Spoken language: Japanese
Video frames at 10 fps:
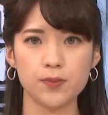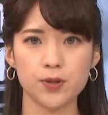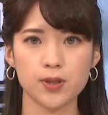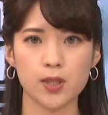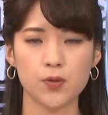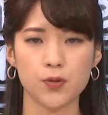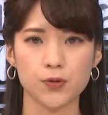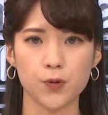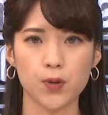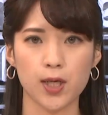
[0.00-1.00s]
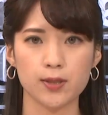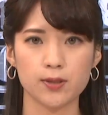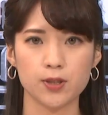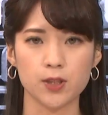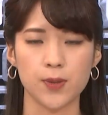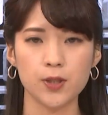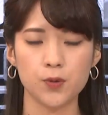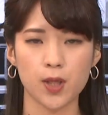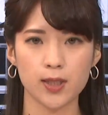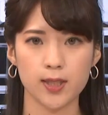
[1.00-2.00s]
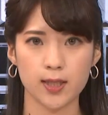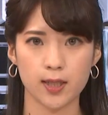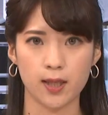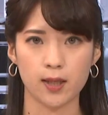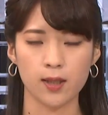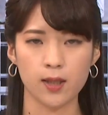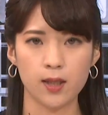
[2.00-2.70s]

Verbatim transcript: 物などを紹介するイベントが開かれ